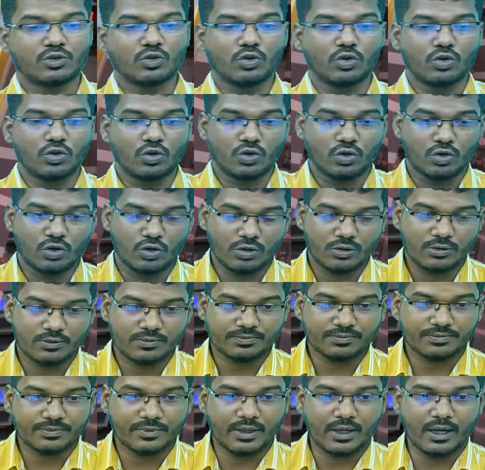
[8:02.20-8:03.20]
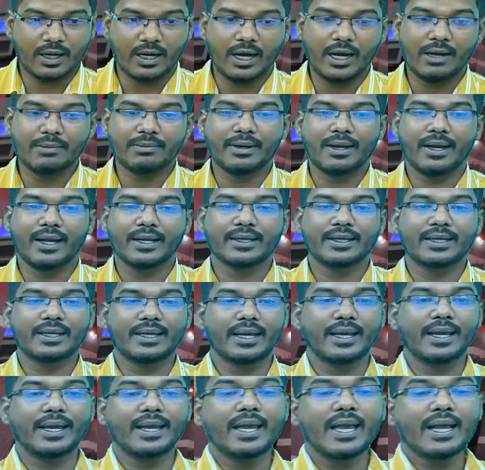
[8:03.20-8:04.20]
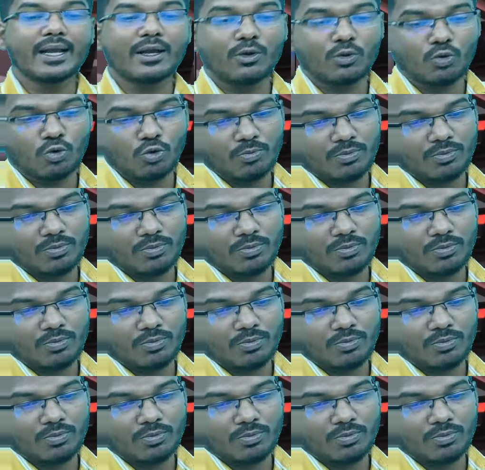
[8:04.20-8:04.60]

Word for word: तो अब है कि एक